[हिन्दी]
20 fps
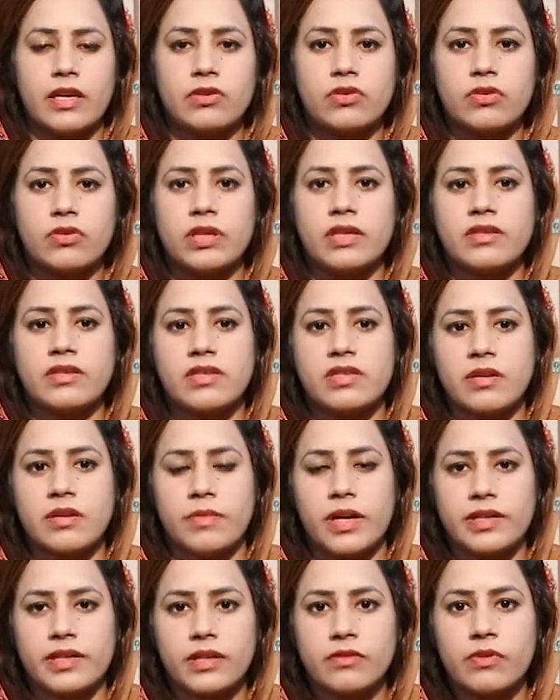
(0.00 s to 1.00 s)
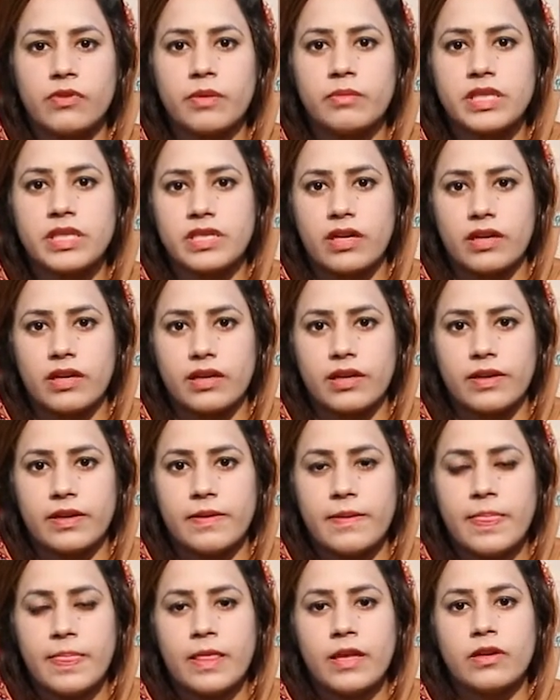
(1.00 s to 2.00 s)
एक तो ये सिस्टमेटिक वे में जा रहा
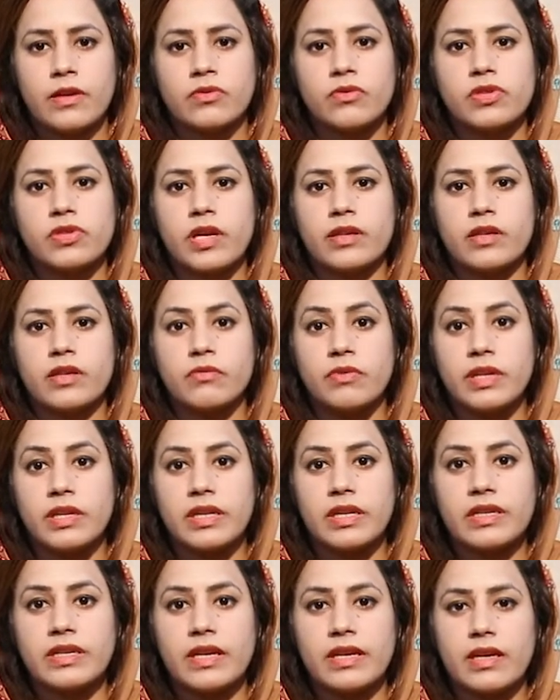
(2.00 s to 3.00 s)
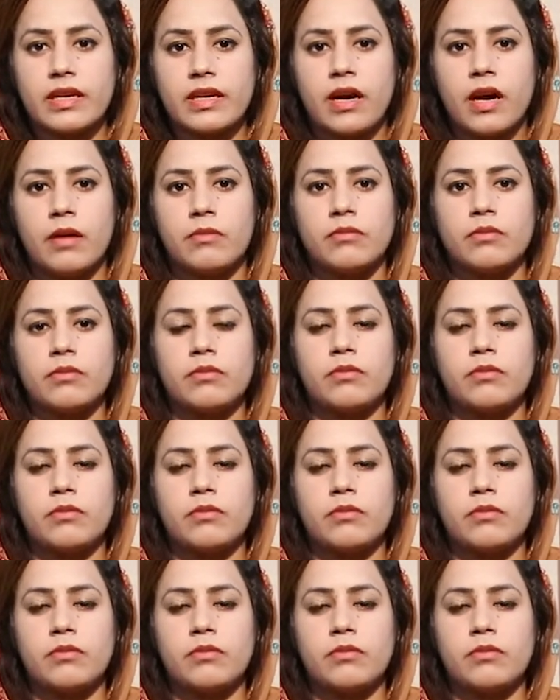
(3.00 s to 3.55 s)
है दूसरा कन्वीनियंट है कि हम